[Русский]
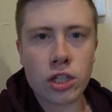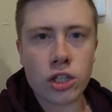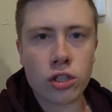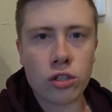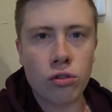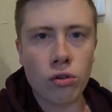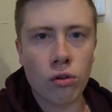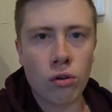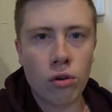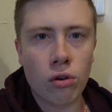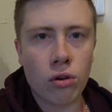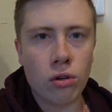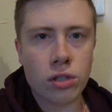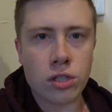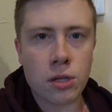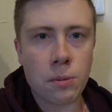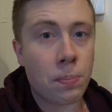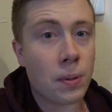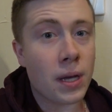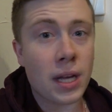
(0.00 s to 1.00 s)
что
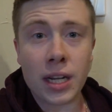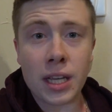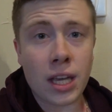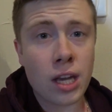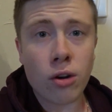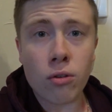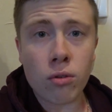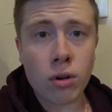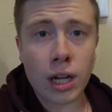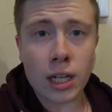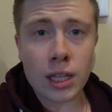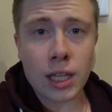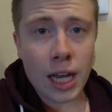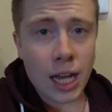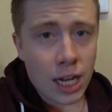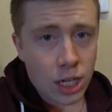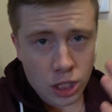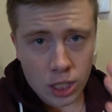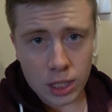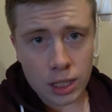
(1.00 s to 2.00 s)
теперь хер
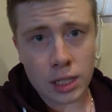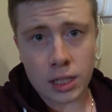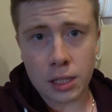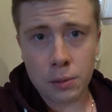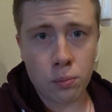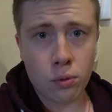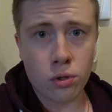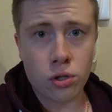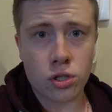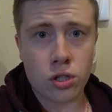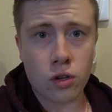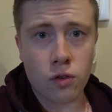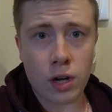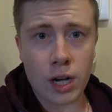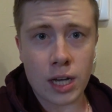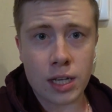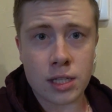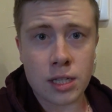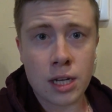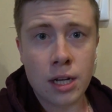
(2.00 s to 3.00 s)
угадаешь, когда ты будешь
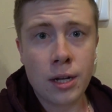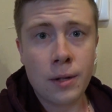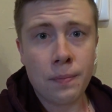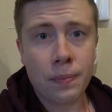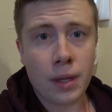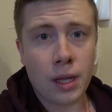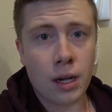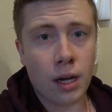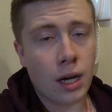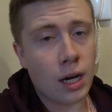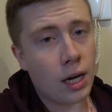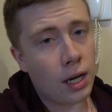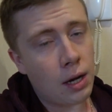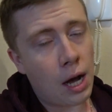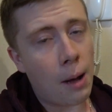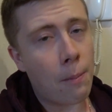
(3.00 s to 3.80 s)
девайс Э,